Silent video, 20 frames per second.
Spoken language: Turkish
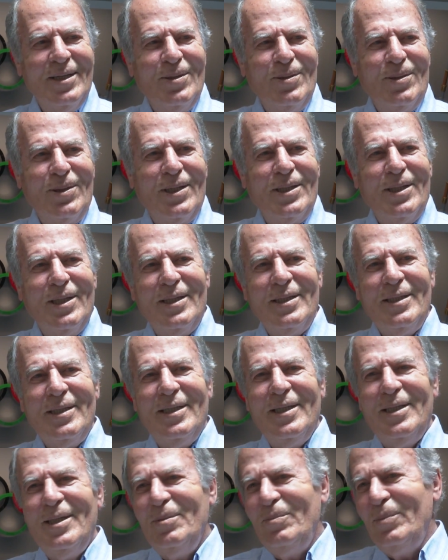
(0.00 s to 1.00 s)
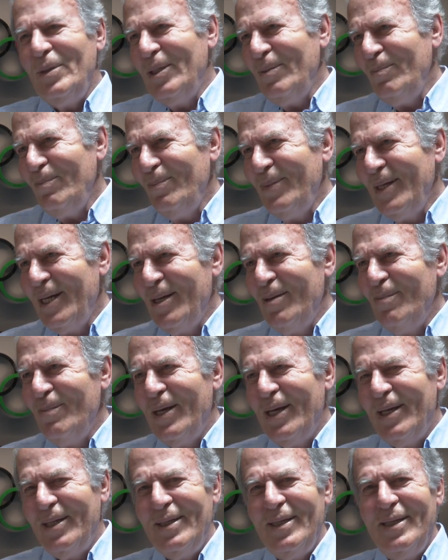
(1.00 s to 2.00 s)
Orada e, benim
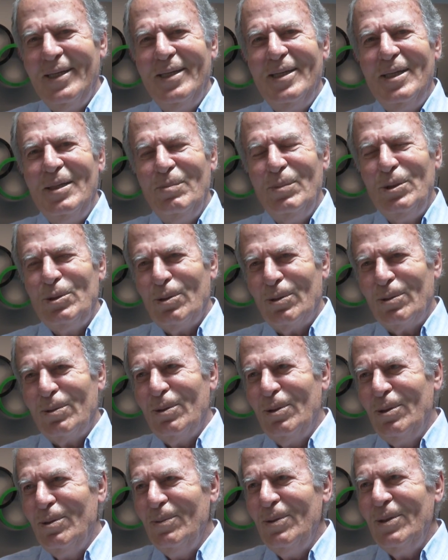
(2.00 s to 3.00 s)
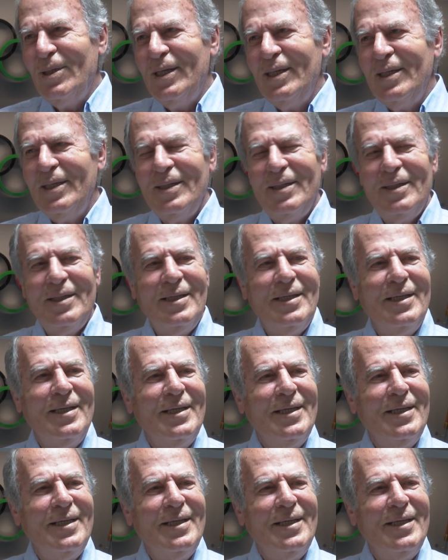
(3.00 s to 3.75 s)
bilinmeyen e, birçok yönümü de e,